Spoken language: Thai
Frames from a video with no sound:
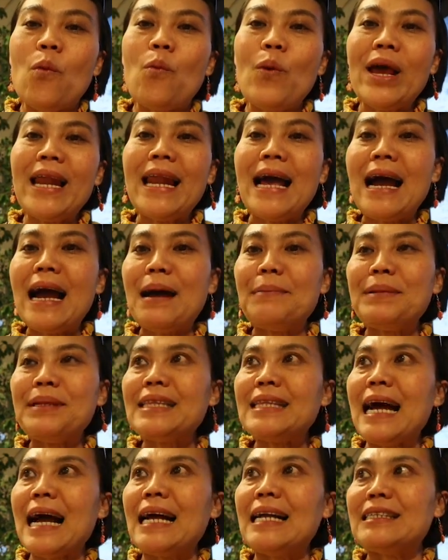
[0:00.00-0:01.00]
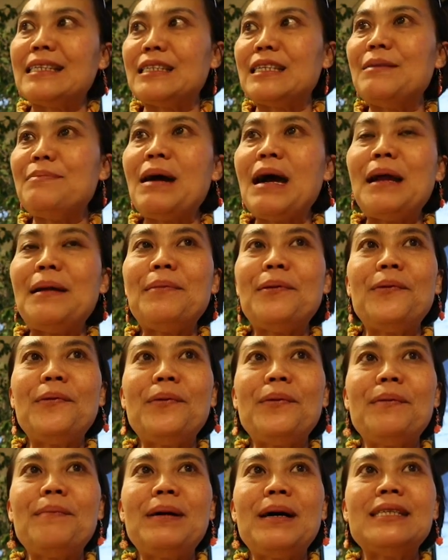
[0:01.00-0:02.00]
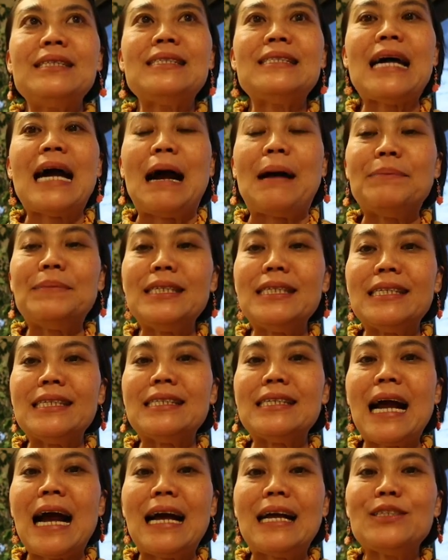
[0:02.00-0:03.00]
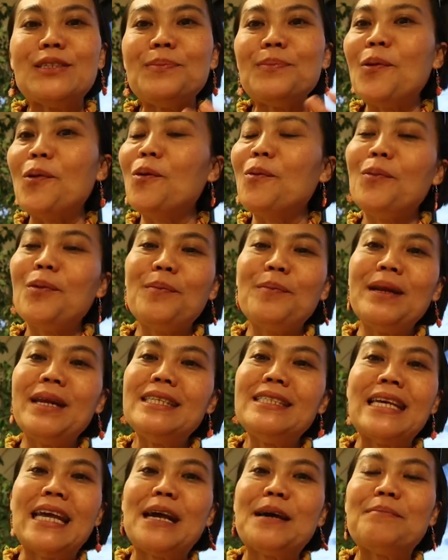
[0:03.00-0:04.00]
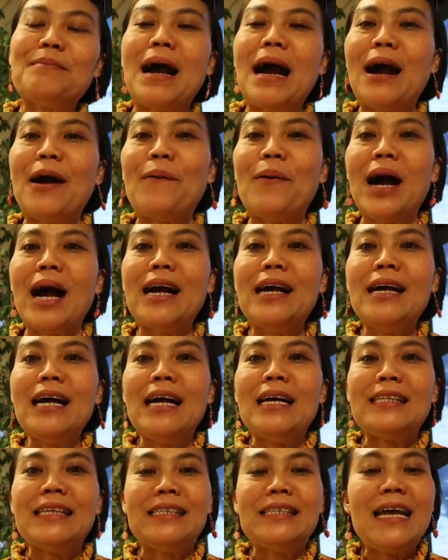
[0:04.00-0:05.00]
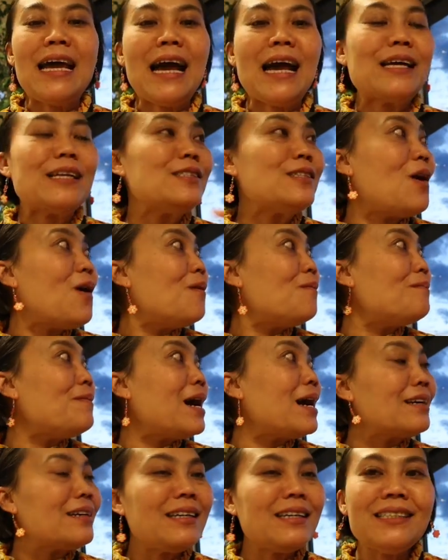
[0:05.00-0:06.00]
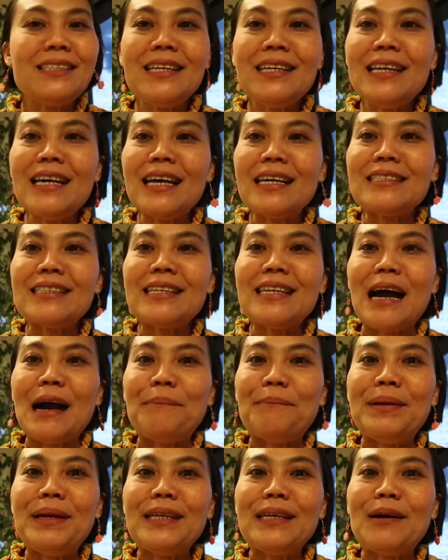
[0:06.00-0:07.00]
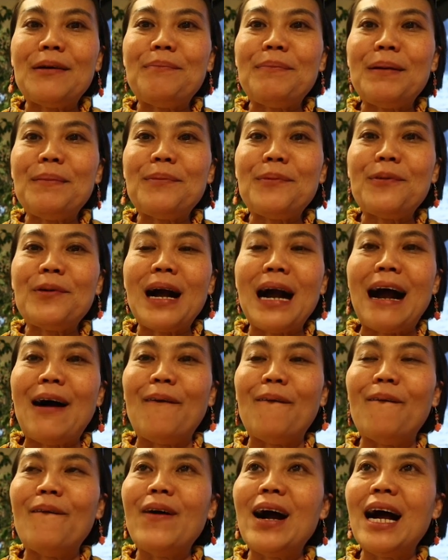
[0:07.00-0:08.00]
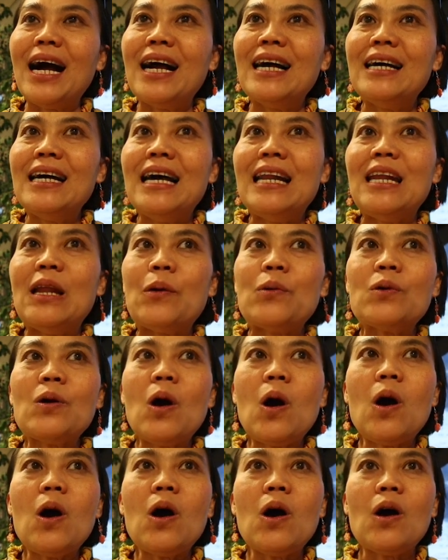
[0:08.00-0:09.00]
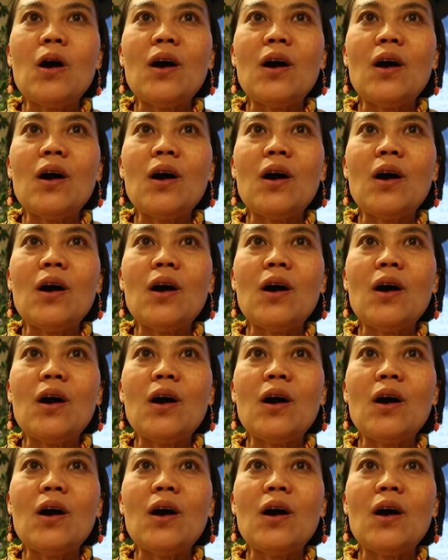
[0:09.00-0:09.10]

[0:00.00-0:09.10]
เวลามันต่างจากที่บ้านมาโอประมาณ3าถึงหชั่วโมงคนไม่ได้เช็คมาว่ะ แต่เนี่ยชอบมากเลยที่เนี่ยสนามบินก็เป็นภูเขาอ่ะ แล้วก็